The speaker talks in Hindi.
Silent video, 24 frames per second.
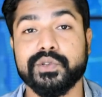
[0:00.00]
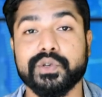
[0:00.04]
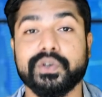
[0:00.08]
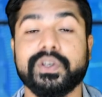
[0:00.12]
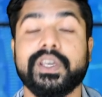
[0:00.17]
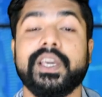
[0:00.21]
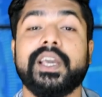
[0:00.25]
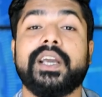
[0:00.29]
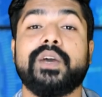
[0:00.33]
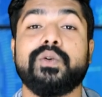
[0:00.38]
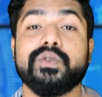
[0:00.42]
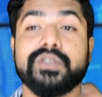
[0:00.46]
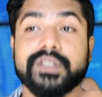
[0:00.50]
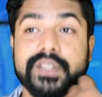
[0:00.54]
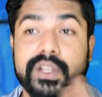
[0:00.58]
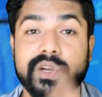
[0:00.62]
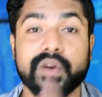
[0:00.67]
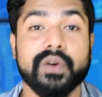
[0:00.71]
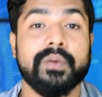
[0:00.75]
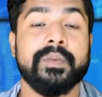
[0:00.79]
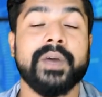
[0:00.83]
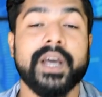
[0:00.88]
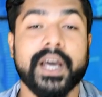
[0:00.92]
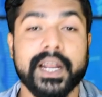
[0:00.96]
जो कि कुछ
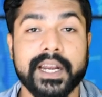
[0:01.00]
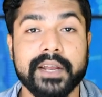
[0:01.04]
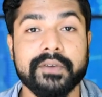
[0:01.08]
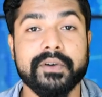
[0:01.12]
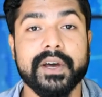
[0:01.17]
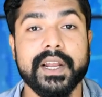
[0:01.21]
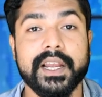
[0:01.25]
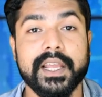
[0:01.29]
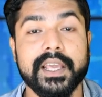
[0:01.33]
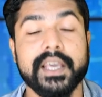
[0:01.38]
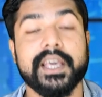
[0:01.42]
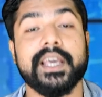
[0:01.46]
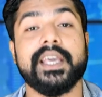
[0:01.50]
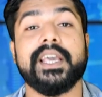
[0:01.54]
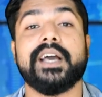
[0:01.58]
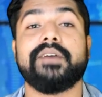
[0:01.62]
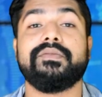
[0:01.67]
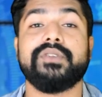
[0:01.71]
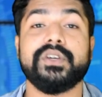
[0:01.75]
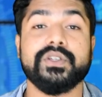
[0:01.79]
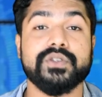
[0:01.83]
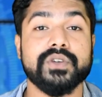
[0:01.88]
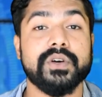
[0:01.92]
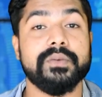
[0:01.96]
दिनों में आने वाली हैं
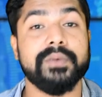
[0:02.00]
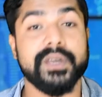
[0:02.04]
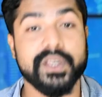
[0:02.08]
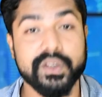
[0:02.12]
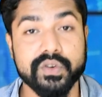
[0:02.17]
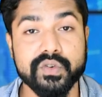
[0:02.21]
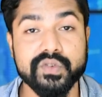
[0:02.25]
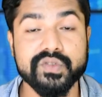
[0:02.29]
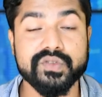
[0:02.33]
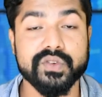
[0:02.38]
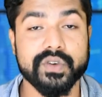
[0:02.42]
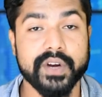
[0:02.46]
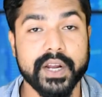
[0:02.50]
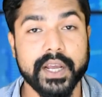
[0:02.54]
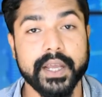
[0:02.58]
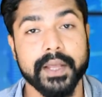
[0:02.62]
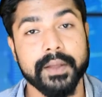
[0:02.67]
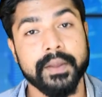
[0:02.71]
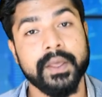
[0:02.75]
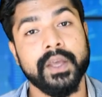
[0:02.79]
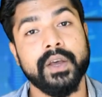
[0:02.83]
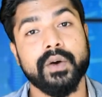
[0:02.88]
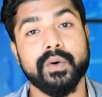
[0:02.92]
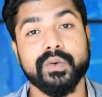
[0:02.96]
या फिर जो अभी यूज हो रहे
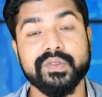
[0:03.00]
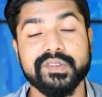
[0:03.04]
हैं